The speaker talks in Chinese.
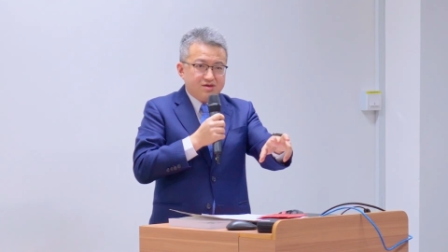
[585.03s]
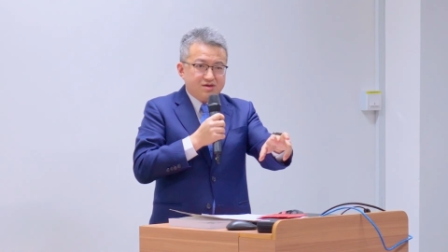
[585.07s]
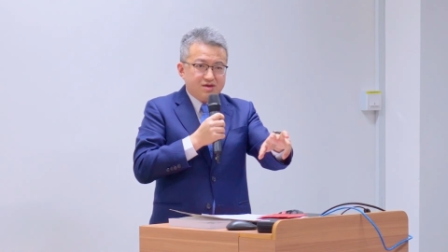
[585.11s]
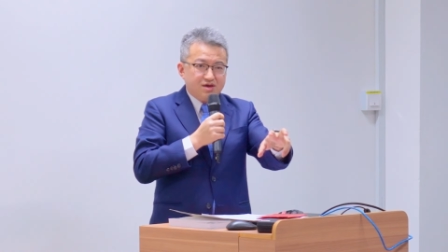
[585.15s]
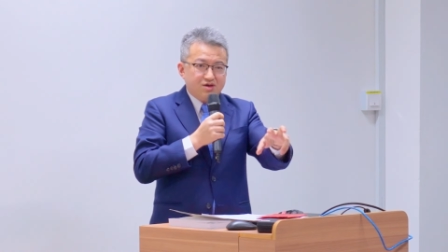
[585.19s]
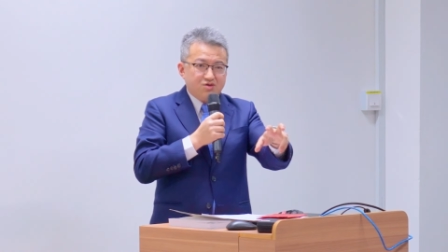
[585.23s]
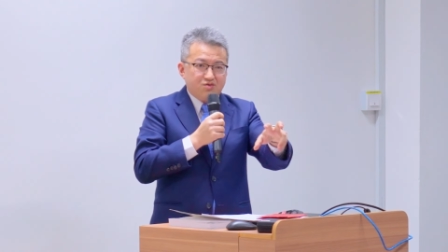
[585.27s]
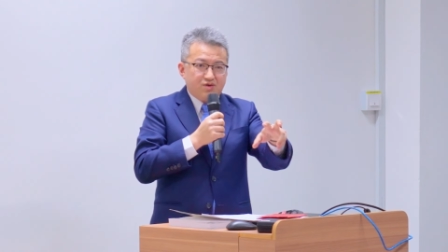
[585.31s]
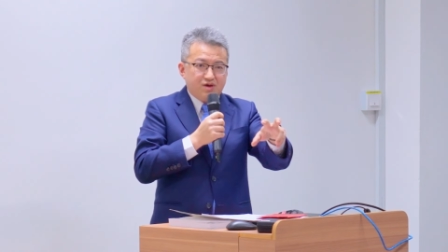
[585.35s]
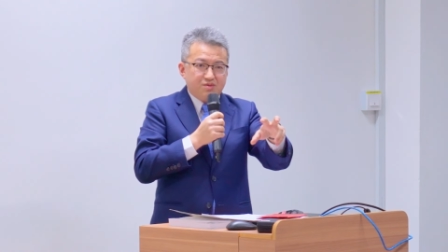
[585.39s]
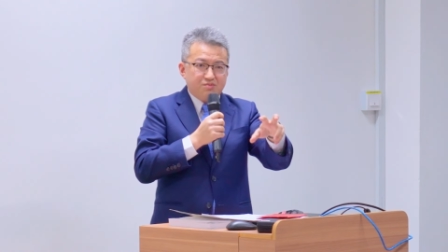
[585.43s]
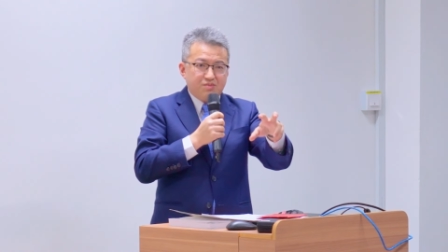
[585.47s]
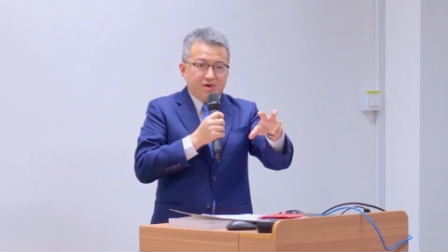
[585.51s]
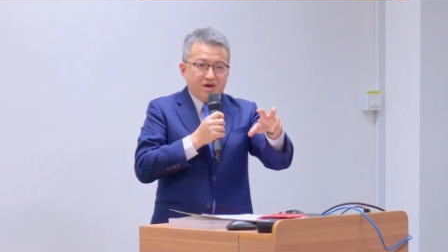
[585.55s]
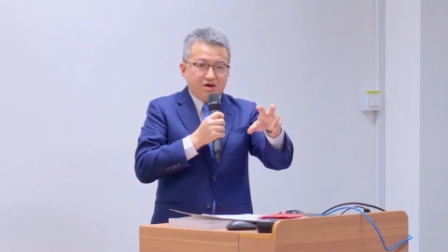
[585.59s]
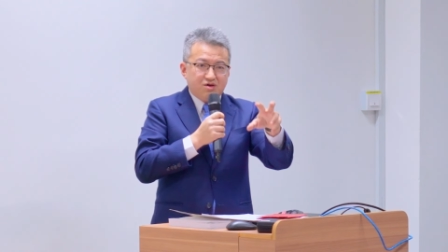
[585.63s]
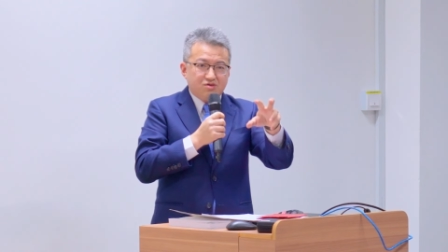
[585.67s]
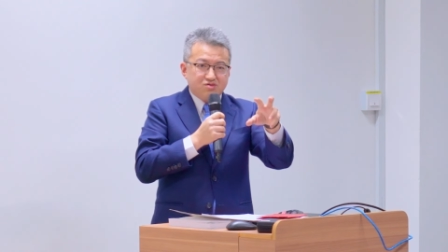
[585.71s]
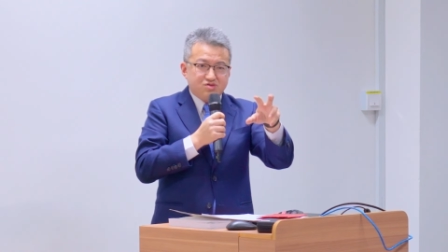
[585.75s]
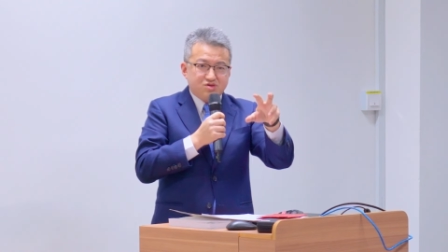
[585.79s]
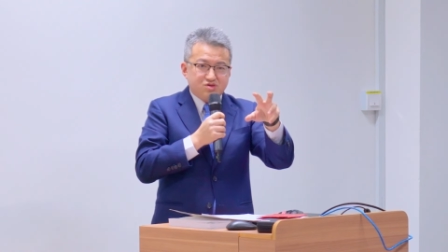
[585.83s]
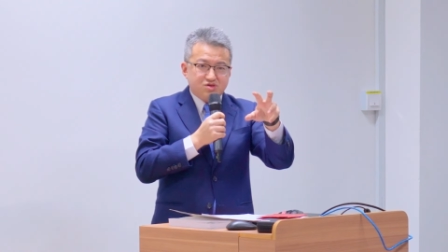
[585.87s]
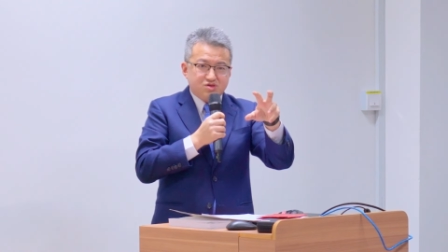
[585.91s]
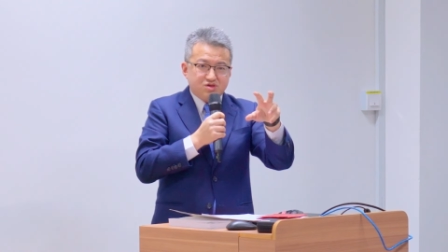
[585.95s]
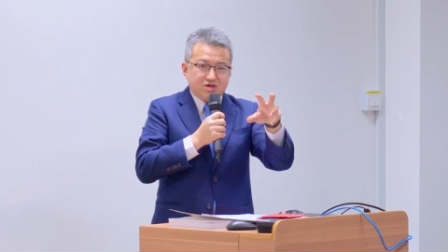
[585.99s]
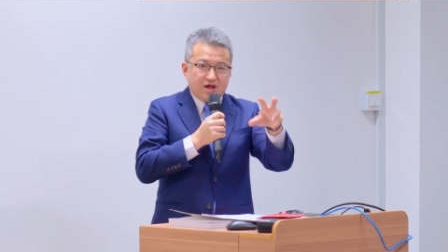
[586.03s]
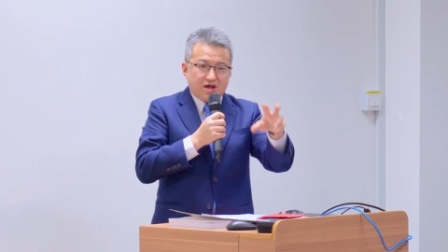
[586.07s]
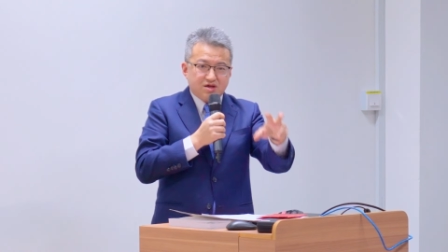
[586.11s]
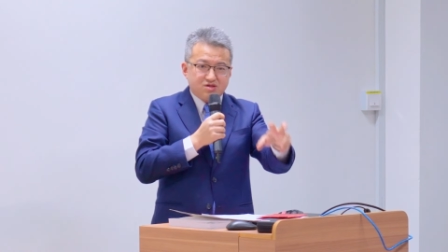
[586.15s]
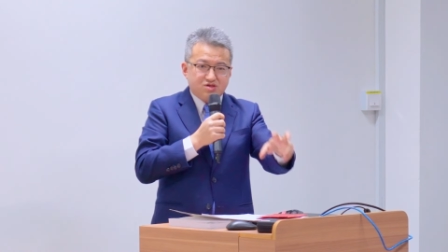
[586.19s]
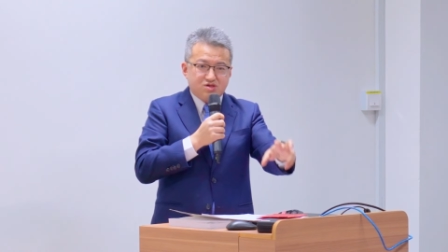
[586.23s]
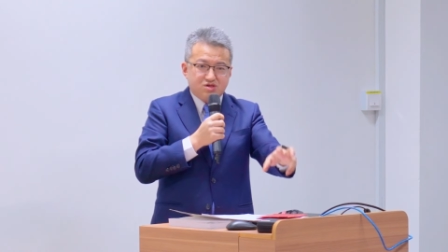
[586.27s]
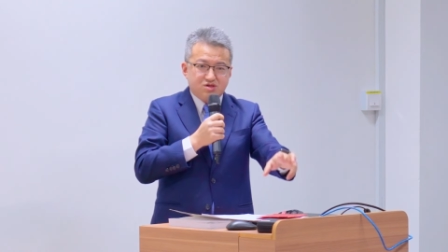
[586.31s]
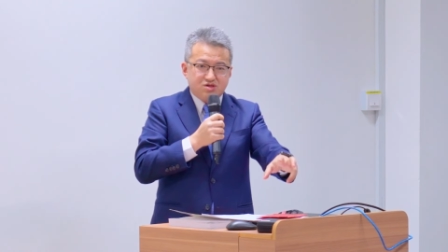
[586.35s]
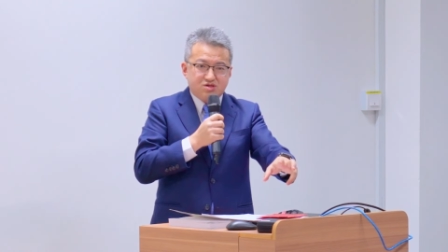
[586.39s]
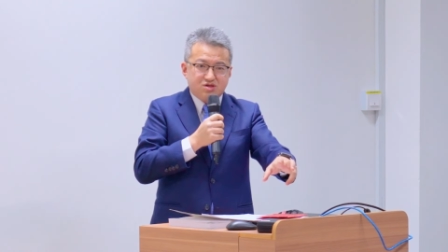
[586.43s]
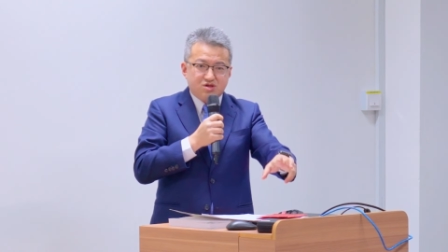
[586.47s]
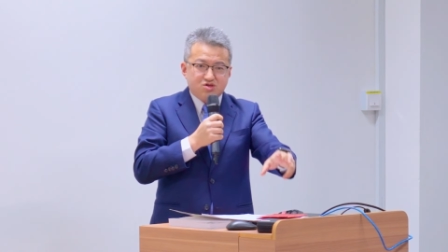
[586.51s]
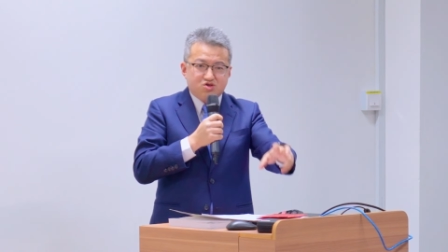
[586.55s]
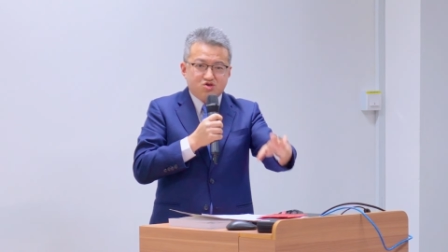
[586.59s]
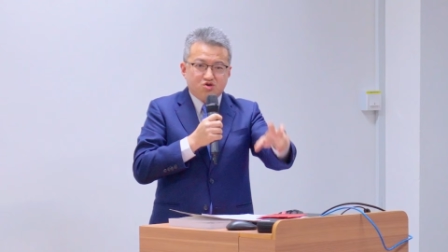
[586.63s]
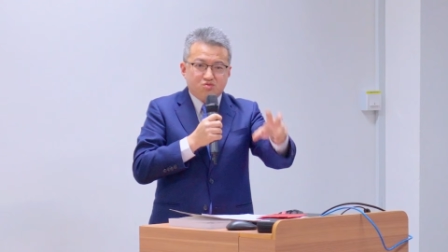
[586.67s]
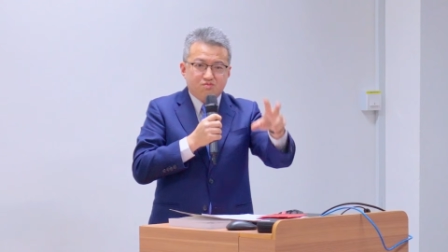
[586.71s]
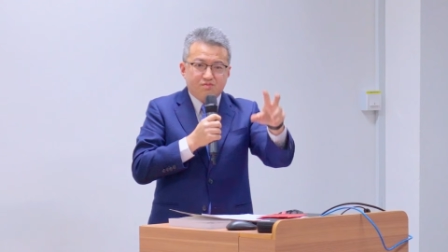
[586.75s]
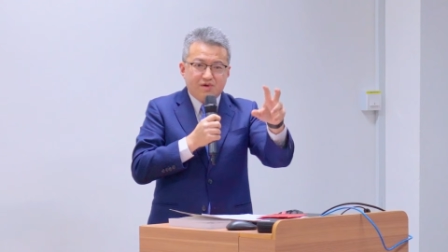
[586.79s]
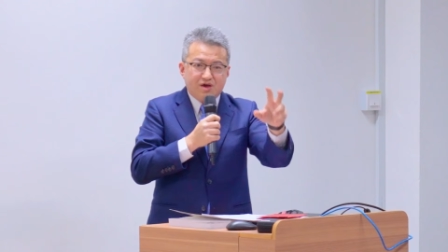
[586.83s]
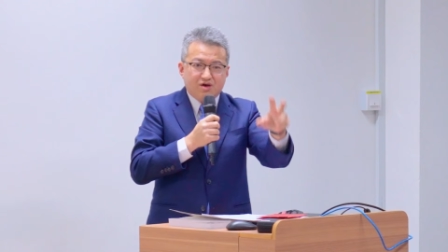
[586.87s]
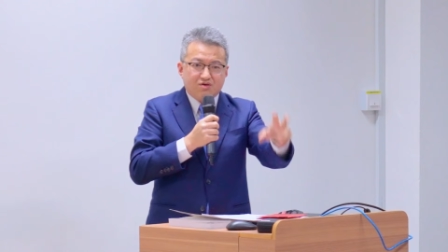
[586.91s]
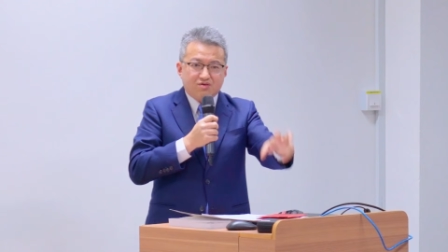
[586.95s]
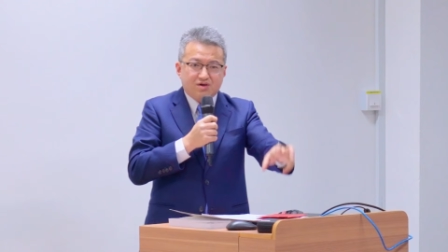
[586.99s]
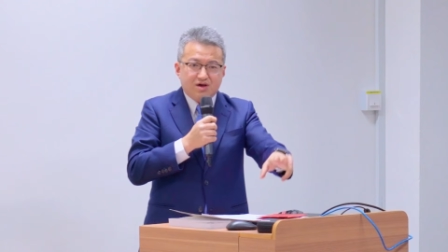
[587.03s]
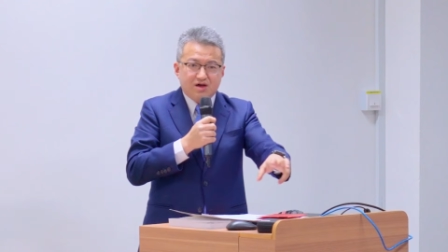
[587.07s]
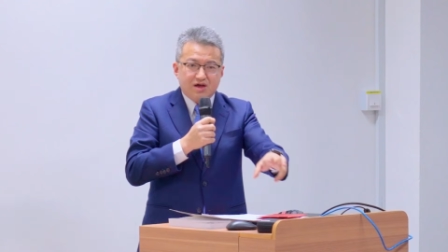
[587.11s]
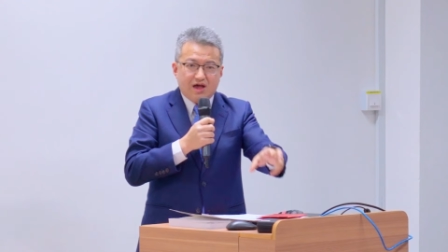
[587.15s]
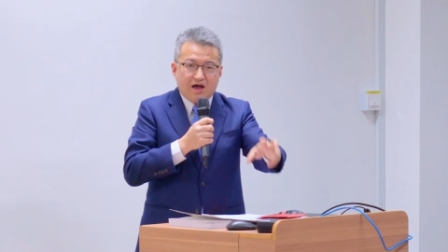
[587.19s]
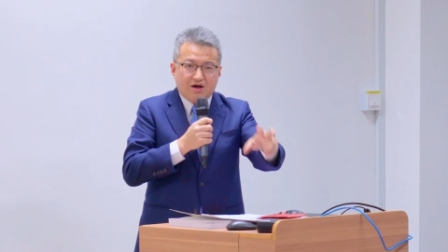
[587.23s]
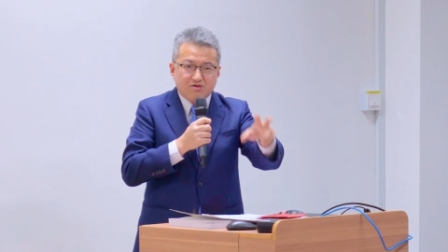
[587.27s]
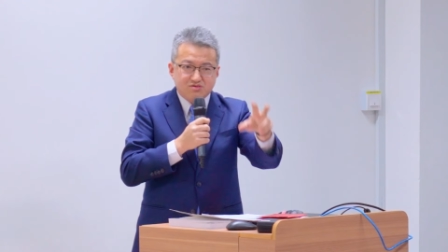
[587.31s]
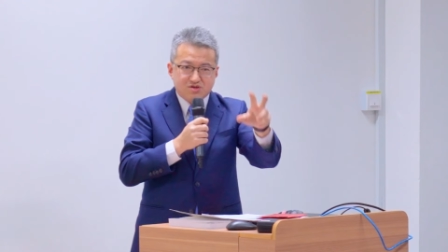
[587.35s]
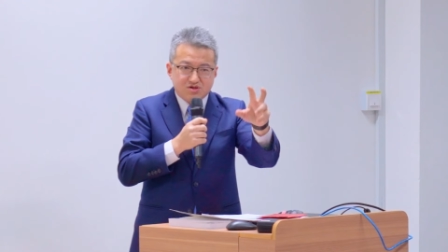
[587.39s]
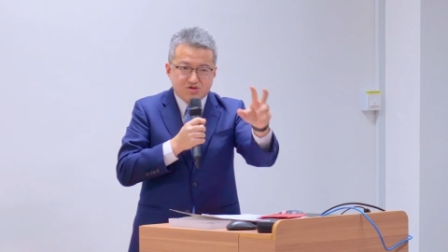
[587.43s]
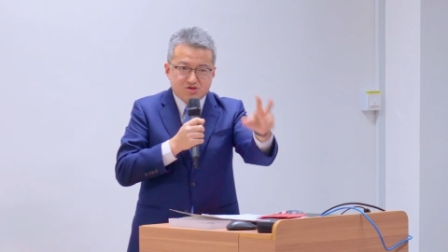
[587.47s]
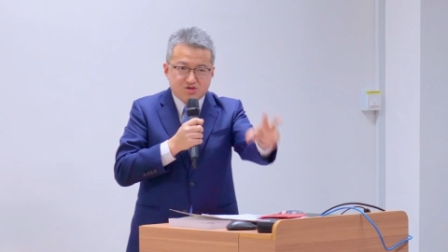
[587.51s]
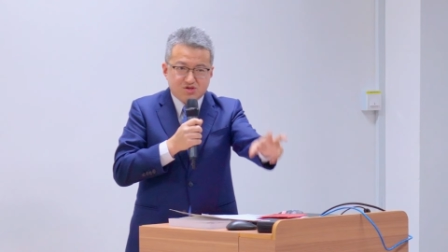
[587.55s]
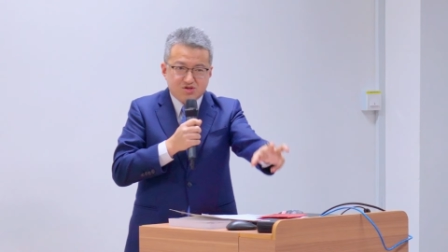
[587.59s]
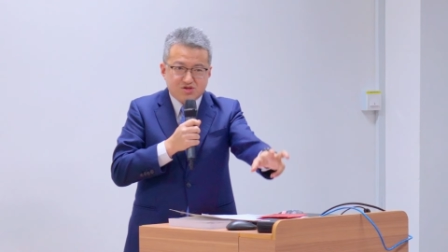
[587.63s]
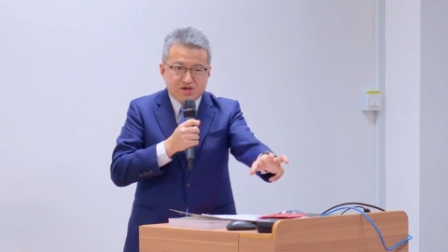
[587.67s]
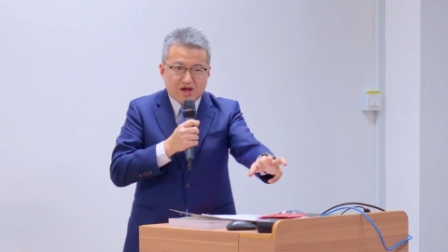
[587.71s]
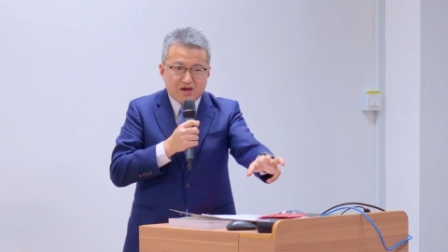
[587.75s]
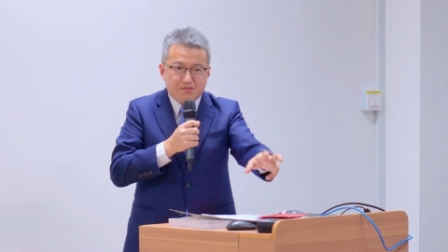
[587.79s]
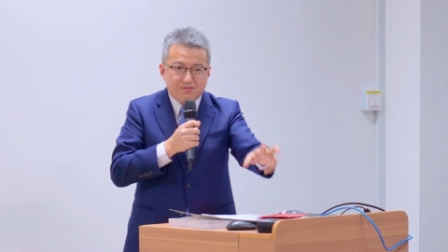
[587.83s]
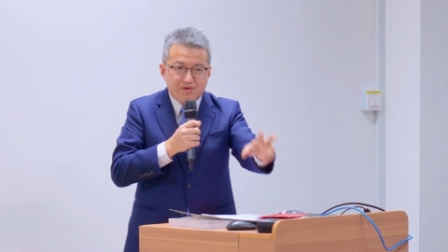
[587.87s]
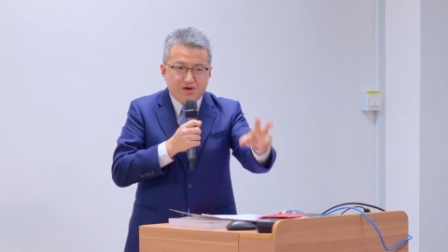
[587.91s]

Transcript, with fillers: 因为没有市场信息，就没有更好的市场；